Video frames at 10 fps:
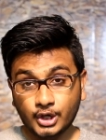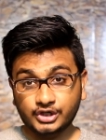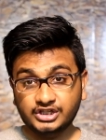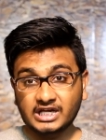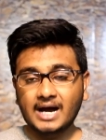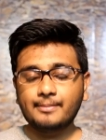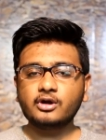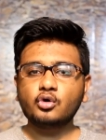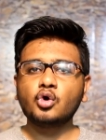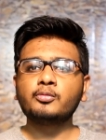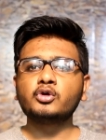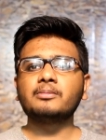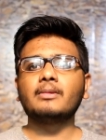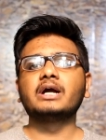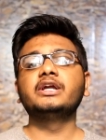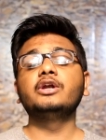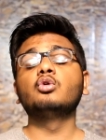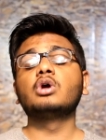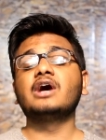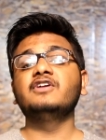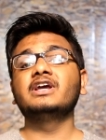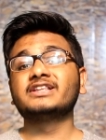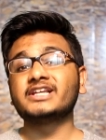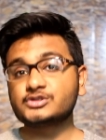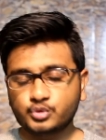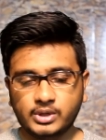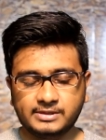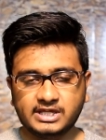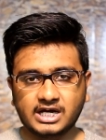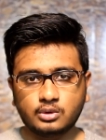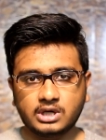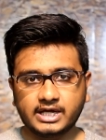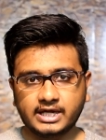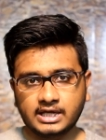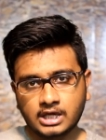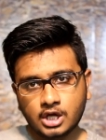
और यहां पर ओप्पो ने मार्केट को काफ़ी हद तक स्वीप किया हुआ है